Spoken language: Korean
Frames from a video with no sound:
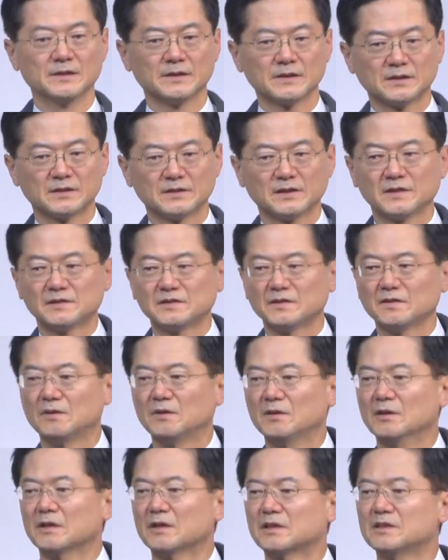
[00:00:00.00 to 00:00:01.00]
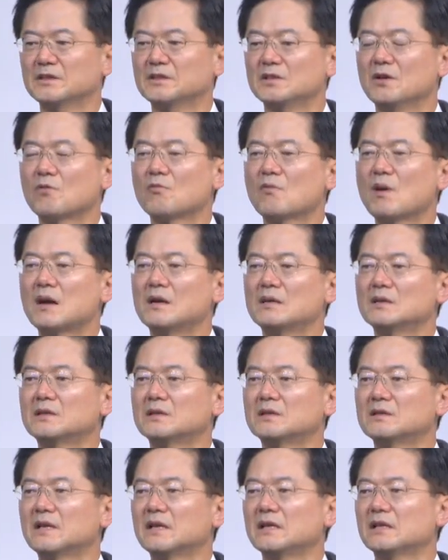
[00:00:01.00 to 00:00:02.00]
그래서 그 영광을
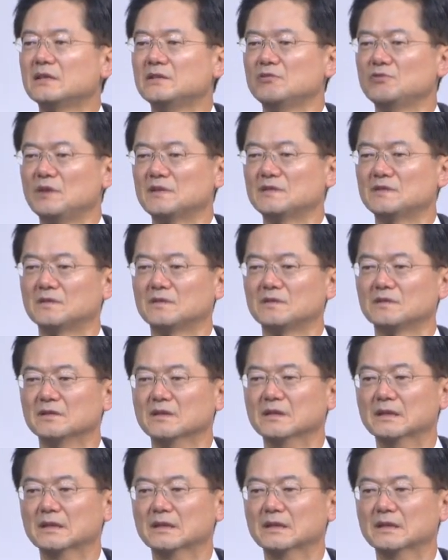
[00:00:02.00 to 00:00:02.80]
드러내기 위해서는